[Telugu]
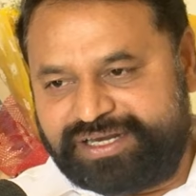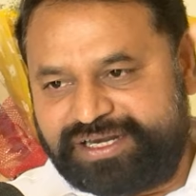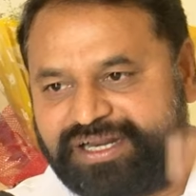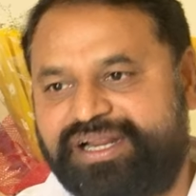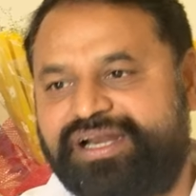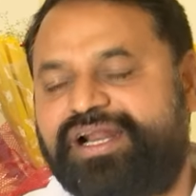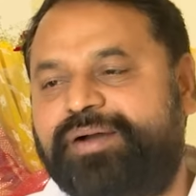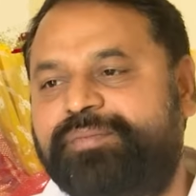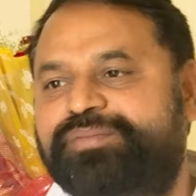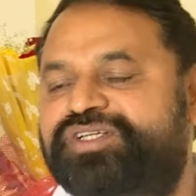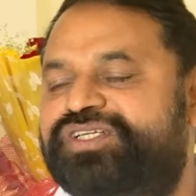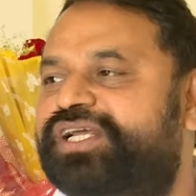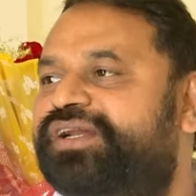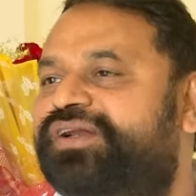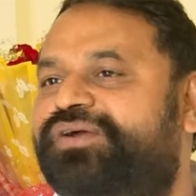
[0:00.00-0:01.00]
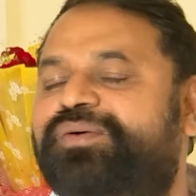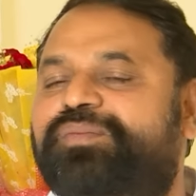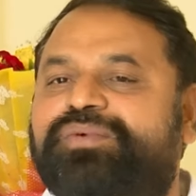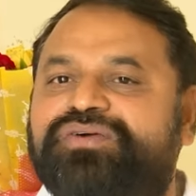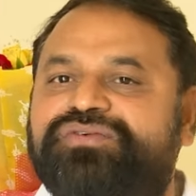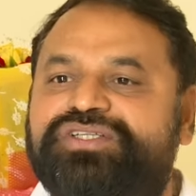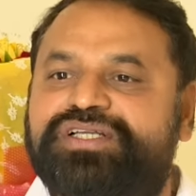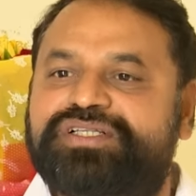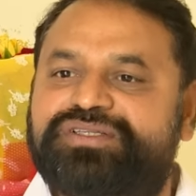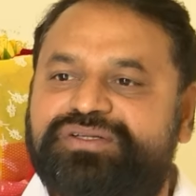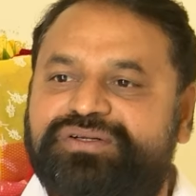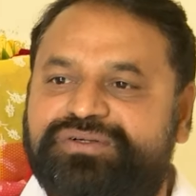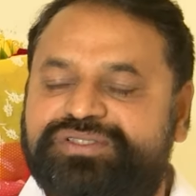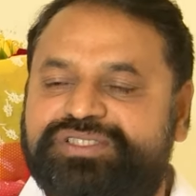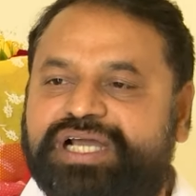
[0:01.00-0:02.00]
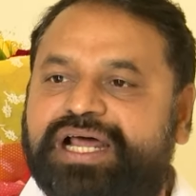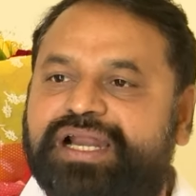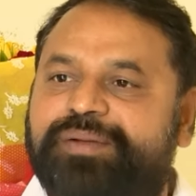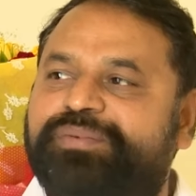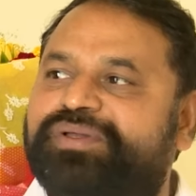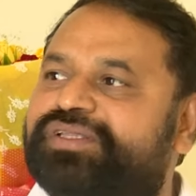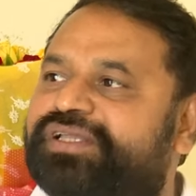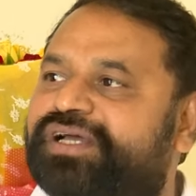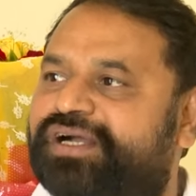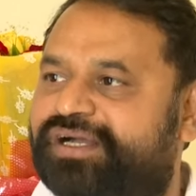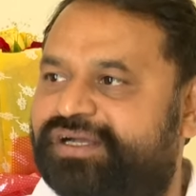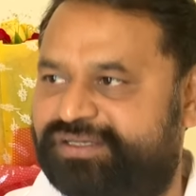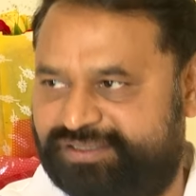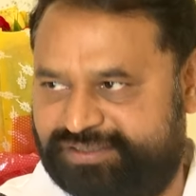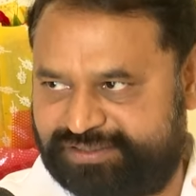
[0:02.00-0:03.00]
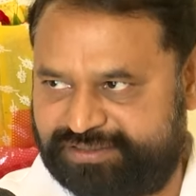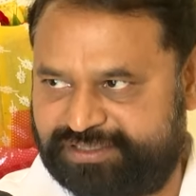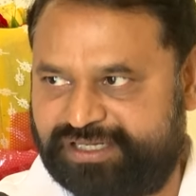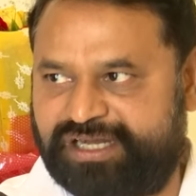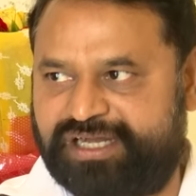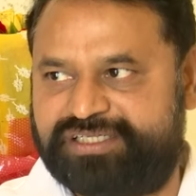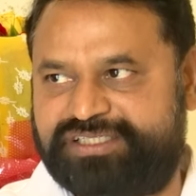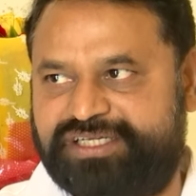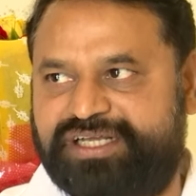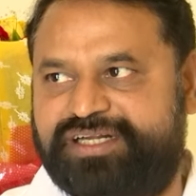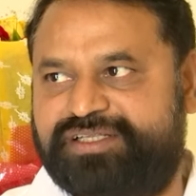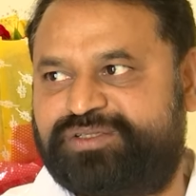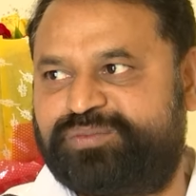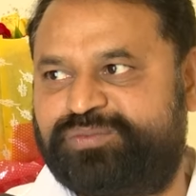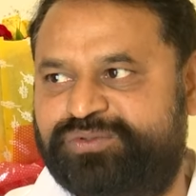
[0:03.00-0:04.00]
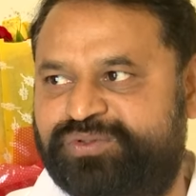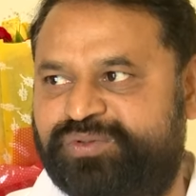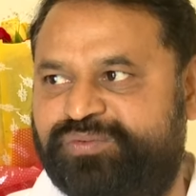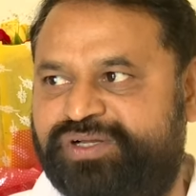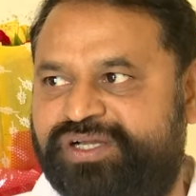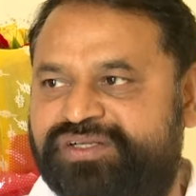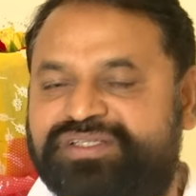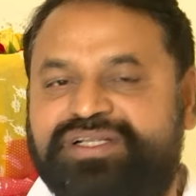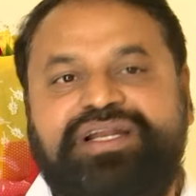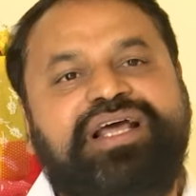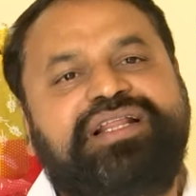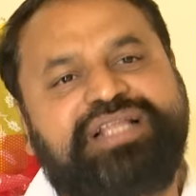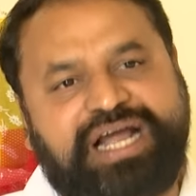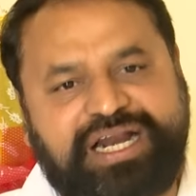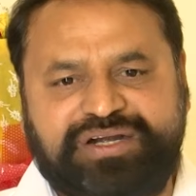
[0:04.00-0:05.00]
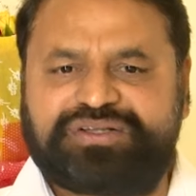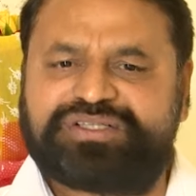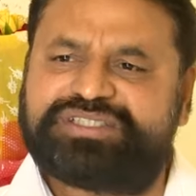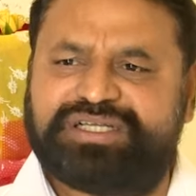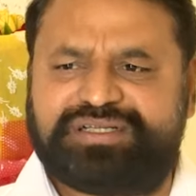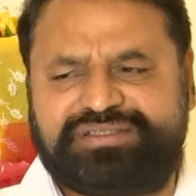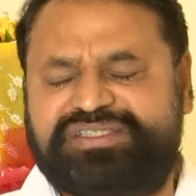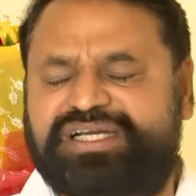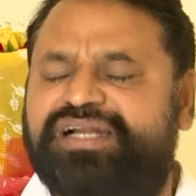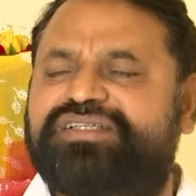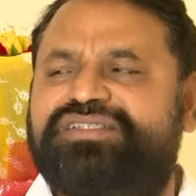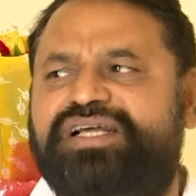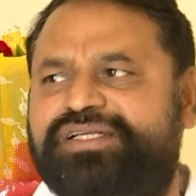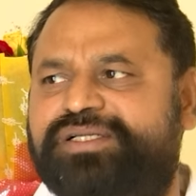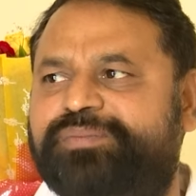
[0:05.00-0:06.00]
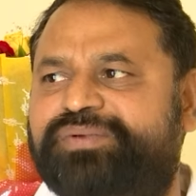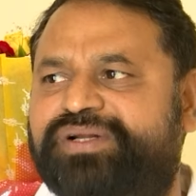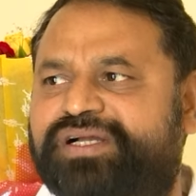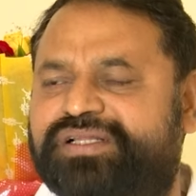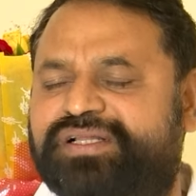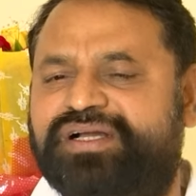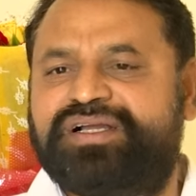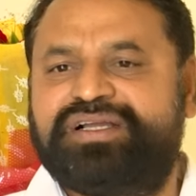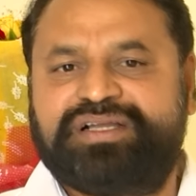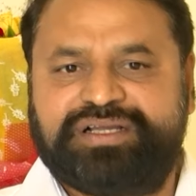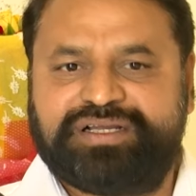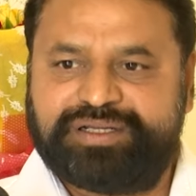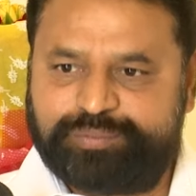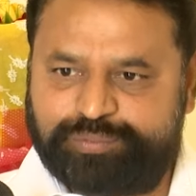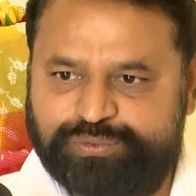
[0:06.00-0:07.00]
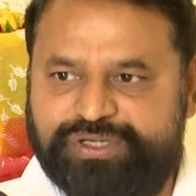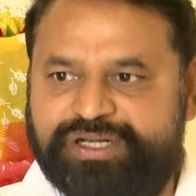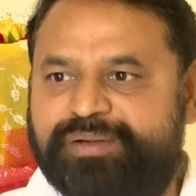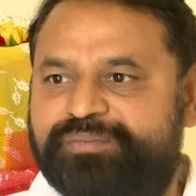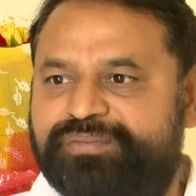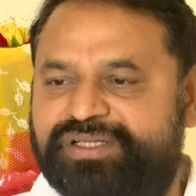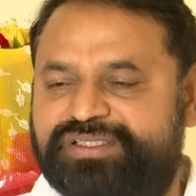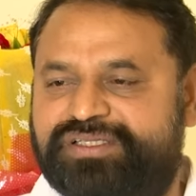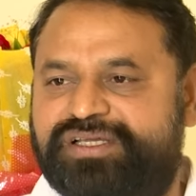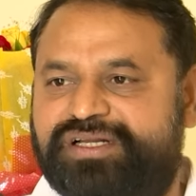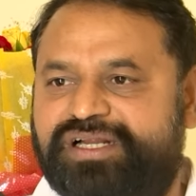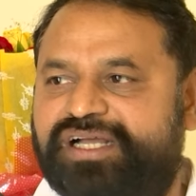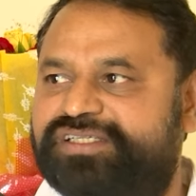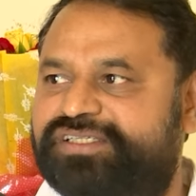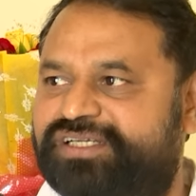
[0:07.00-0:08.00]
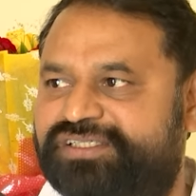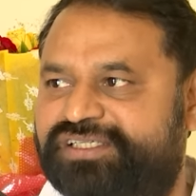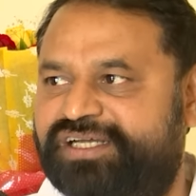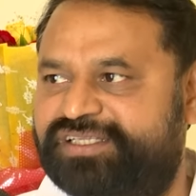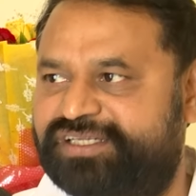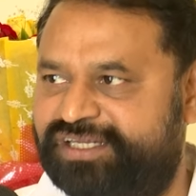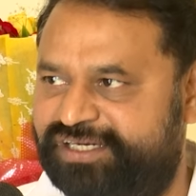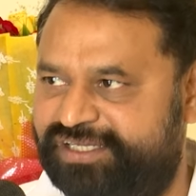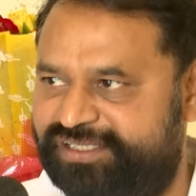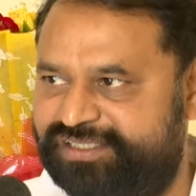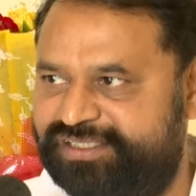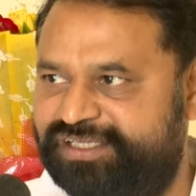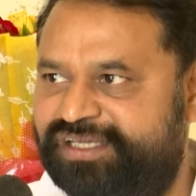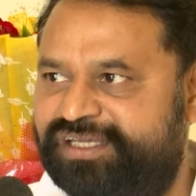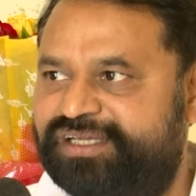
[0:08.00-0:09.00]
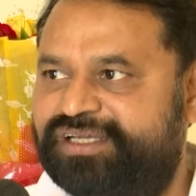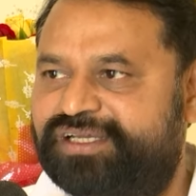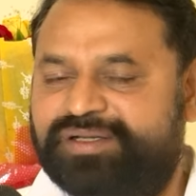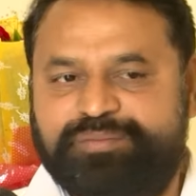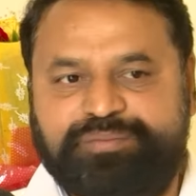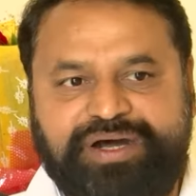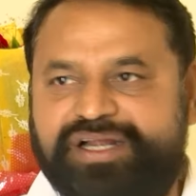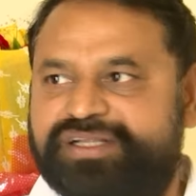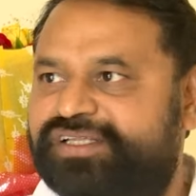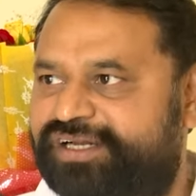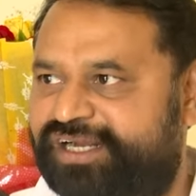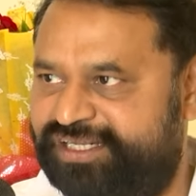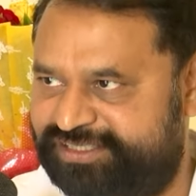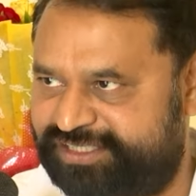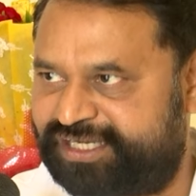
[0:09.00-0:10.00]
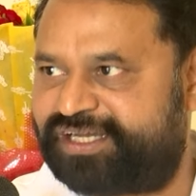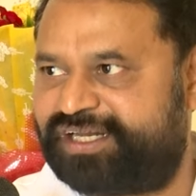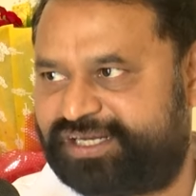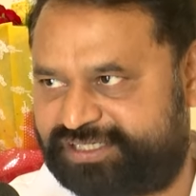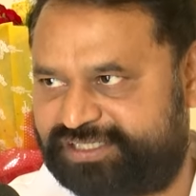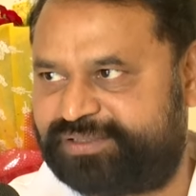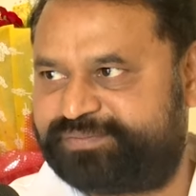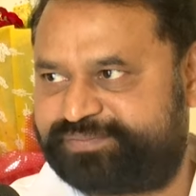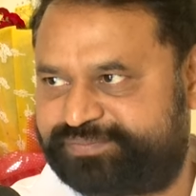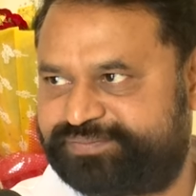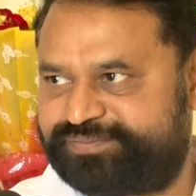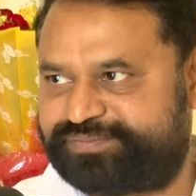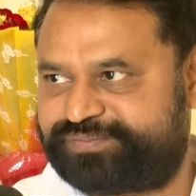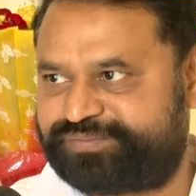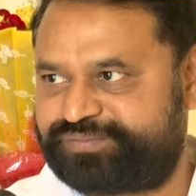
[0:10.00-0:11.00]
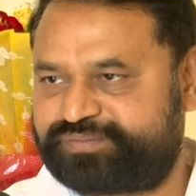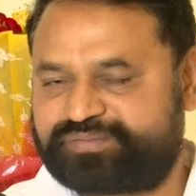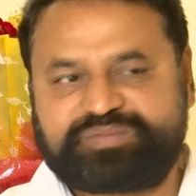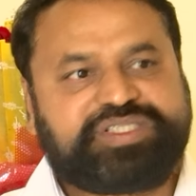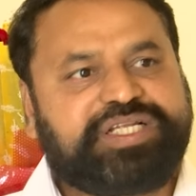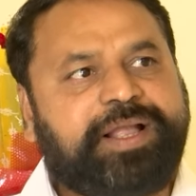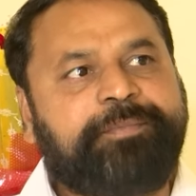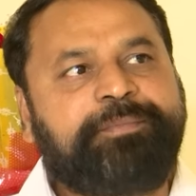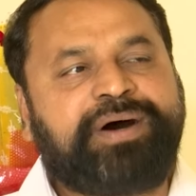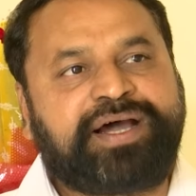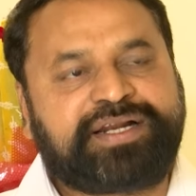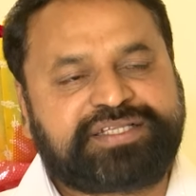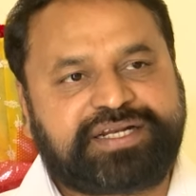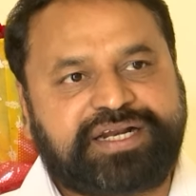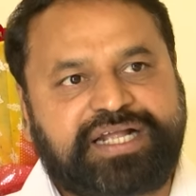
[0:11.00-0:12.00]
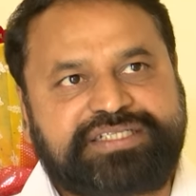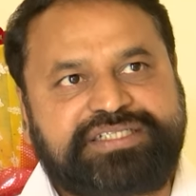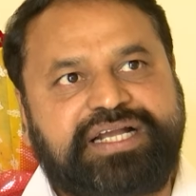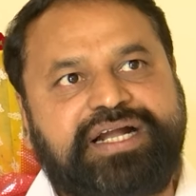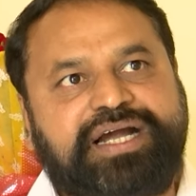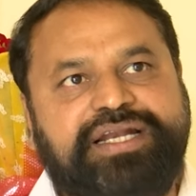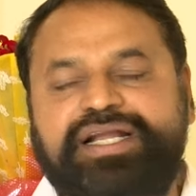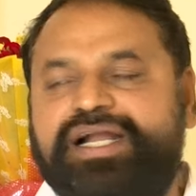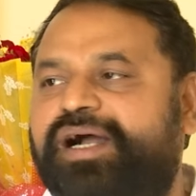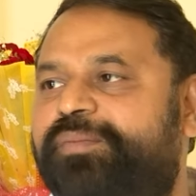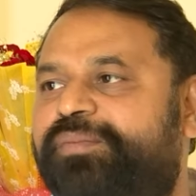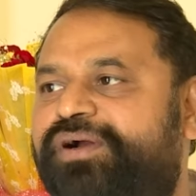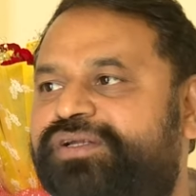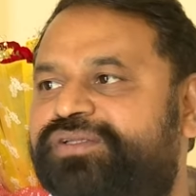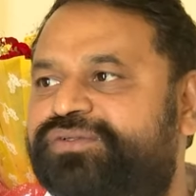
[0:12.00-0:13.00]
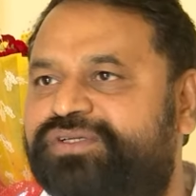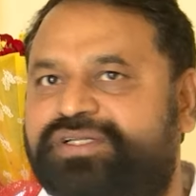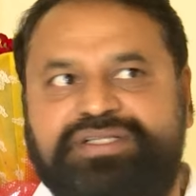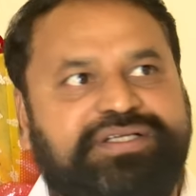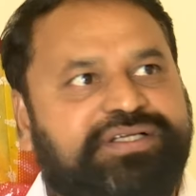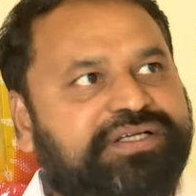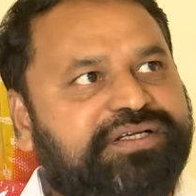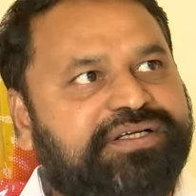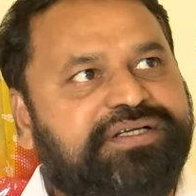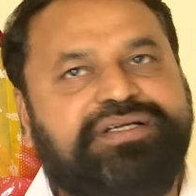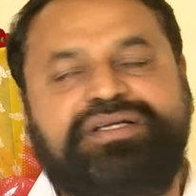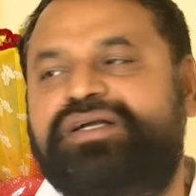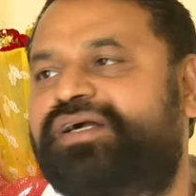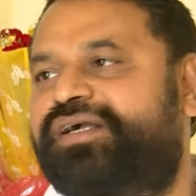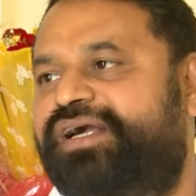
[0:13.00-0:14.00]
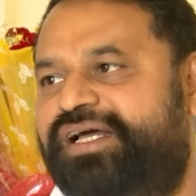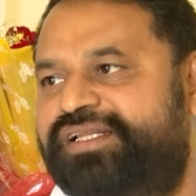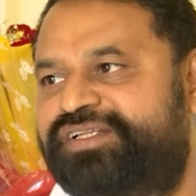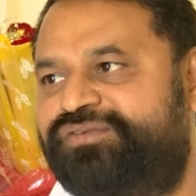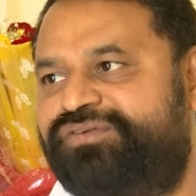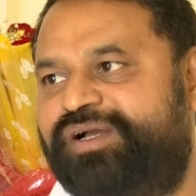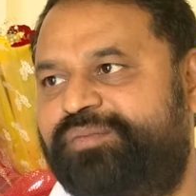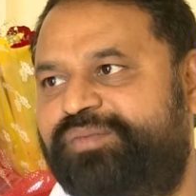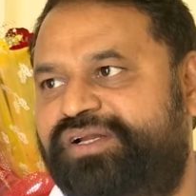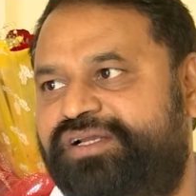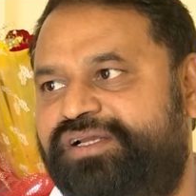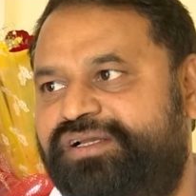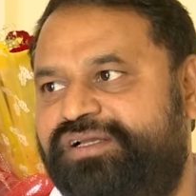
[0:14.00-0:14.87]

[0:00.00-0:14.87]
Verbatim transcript: నే నా మిషన్లో భవిష్యత్తులో చాలా పెద్ద ఆశయాలతో ముందుకు పోయే ఉంది నేను దాంట్లో చాలాసార్లు చెప్పిన కదా పూలే అంబేద్కర్ ఆశయ సాధన అనేది భారత రాజ్యాంగ లక్ష్యం భారత రాజ్యాంగాన్ని కాపాడుతున్నది గాంధీ ఫ్యామిలీ